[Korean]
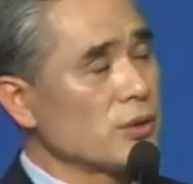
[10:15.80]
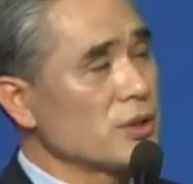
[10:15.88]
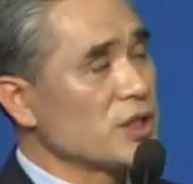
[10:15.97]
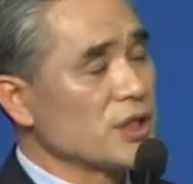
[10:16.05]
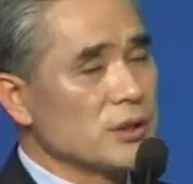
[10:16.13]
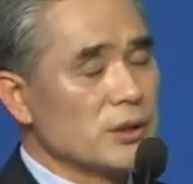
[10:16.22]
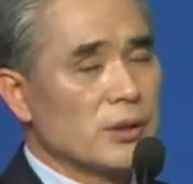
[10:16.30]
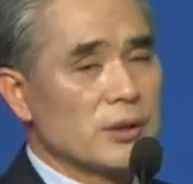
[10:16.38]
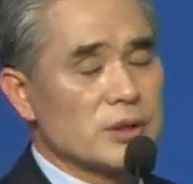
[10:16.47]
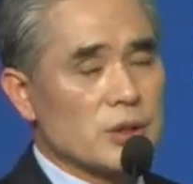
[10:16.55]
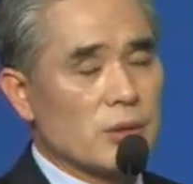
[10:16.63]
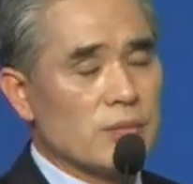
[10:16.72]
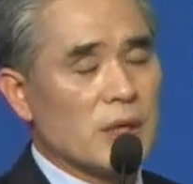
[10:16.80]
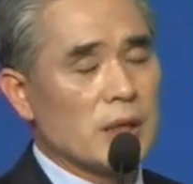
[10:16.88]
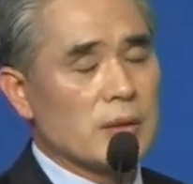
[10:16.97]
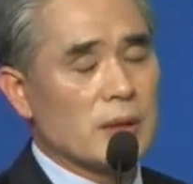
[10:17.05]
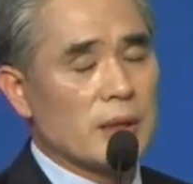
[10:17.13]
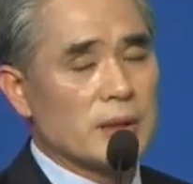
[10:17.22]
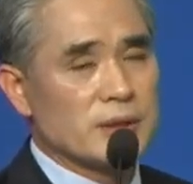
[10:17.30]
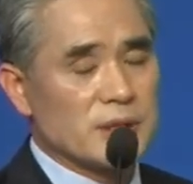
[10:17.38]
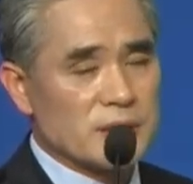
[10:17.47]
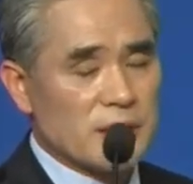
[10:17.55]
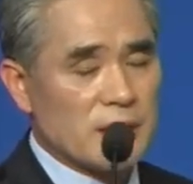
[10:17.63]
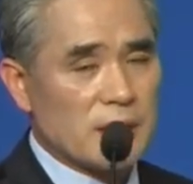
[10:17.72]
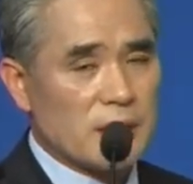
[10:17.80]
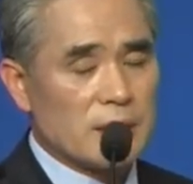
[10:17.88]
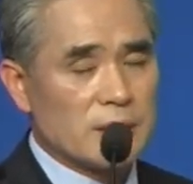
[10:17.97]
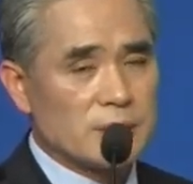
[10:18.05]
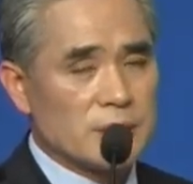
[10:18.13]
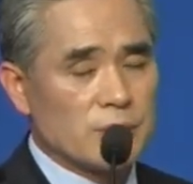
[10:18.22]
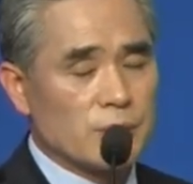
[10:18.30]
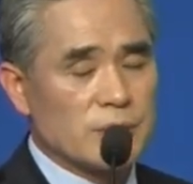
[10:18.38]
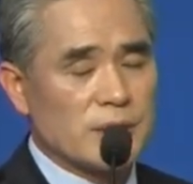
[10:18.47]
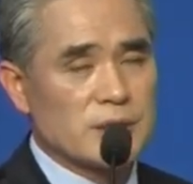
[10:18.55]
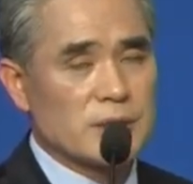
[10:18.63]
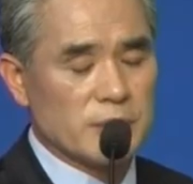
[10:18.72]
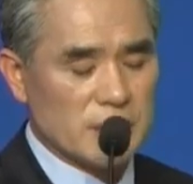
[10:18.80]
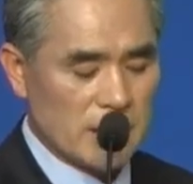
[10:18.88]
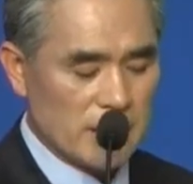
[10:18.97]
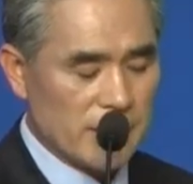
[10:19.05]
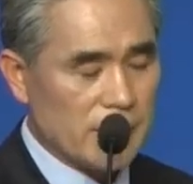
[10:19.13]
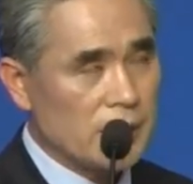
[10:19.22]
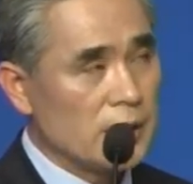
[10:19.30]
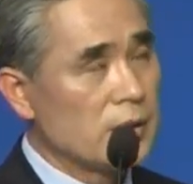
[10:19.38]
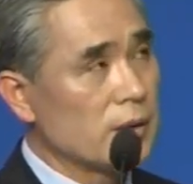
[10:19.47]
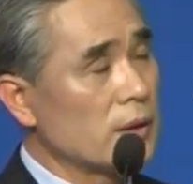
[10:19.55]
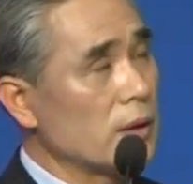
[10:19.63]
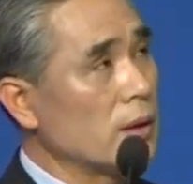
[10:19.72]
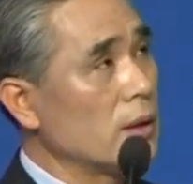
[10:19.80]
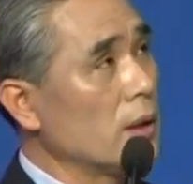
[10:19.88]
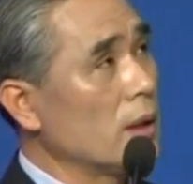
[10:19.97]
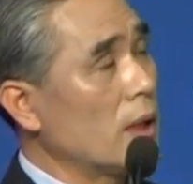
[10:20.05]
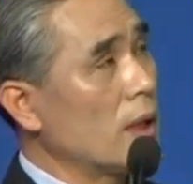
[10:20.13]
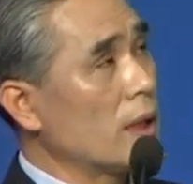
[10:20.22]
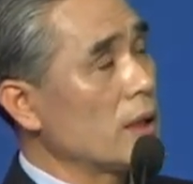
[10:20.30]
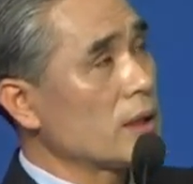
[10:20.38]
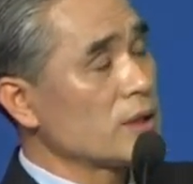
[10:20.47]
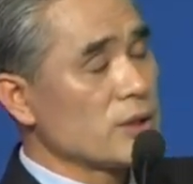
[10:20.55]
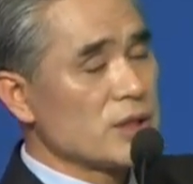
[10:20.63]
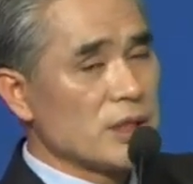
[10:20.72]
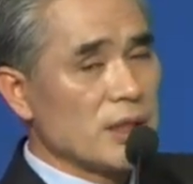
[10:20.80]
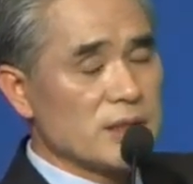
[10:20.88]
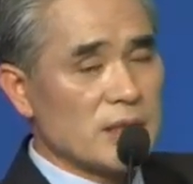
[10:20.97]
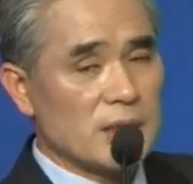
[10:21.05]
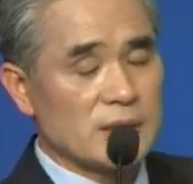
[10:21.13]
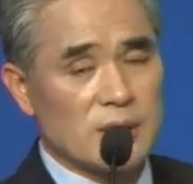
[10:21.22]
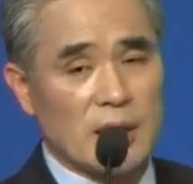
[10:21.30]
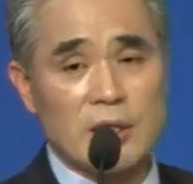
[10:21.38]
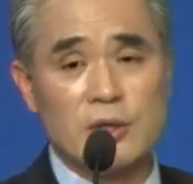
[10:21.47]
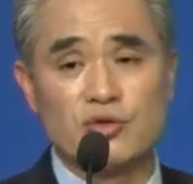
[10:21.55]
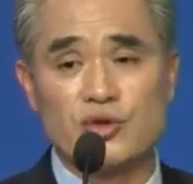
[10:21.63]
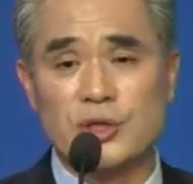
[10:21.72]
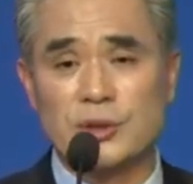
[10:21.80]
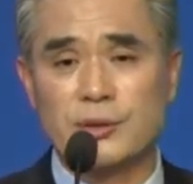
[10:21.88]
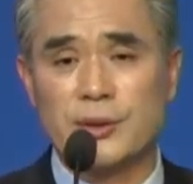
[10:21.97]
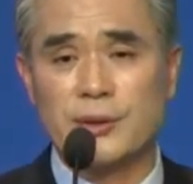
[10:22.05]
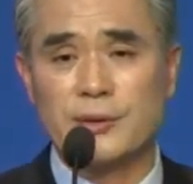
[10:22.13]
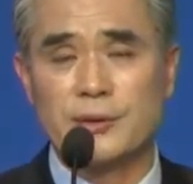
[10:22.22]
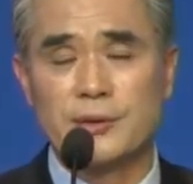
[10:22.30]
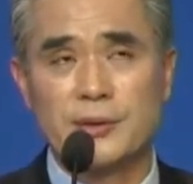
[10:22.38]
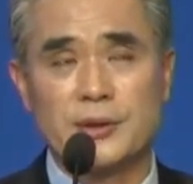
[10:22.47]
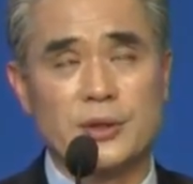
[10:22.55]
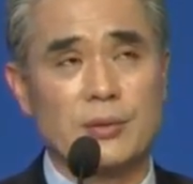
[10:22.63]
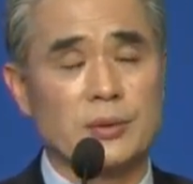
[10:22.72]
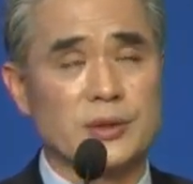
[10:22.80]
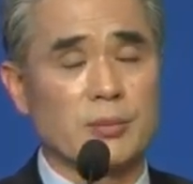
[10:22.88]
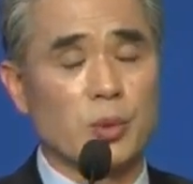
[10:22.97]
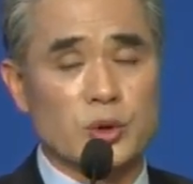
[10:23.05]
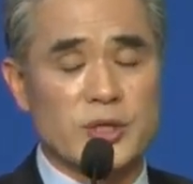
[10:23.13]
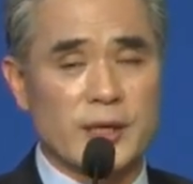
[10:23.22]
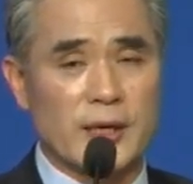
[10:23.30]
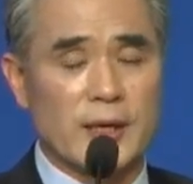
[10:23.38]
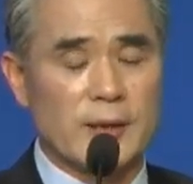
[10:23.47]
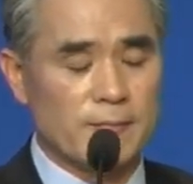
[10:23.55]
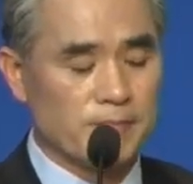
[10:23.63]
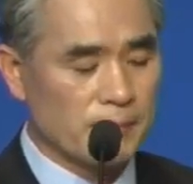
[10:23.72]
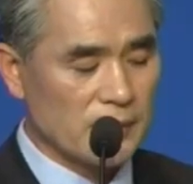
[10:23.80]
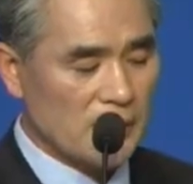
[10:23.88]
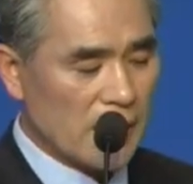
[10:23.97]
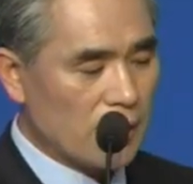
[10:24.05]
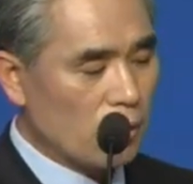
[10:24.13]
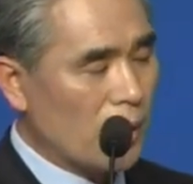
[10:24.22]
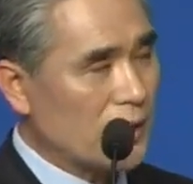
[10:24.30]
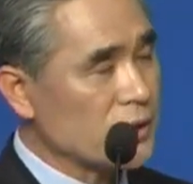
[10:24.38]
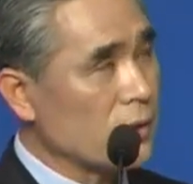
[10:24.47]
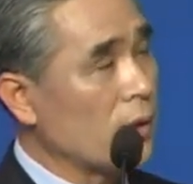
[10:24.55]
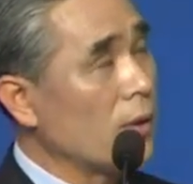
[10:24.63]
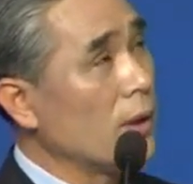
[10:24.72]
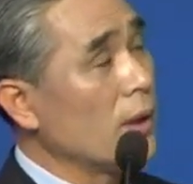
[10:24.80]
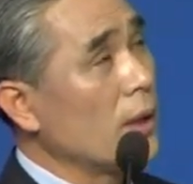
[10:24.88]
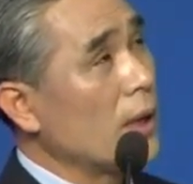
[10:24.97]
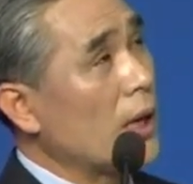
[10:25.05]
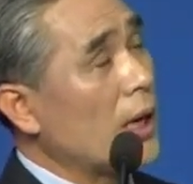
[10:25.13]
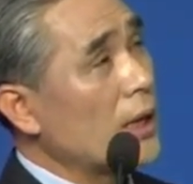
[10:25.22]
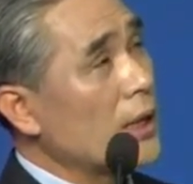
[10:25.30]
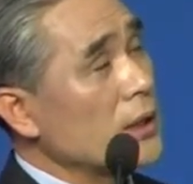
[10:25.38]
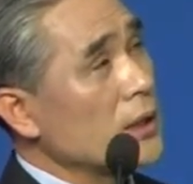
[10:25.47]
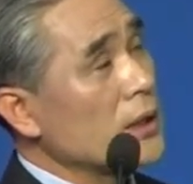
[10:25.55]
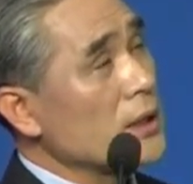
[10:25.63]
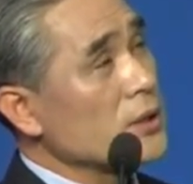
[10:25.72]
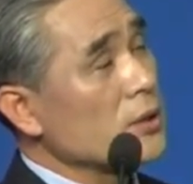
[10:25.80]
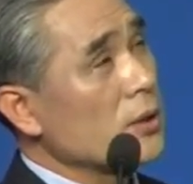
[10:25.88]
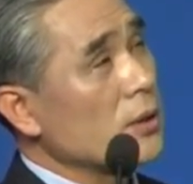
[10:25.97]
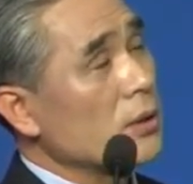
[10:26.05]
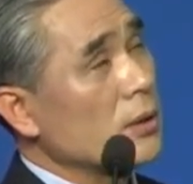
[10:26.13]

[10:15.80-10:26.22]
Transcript: 지은 거는 성막과 제사제도지 않습니까? 이거를 하나님께서 신의 산에서 알려주신 거예요. 그래서 이제 모세가 내려와서 하나님께서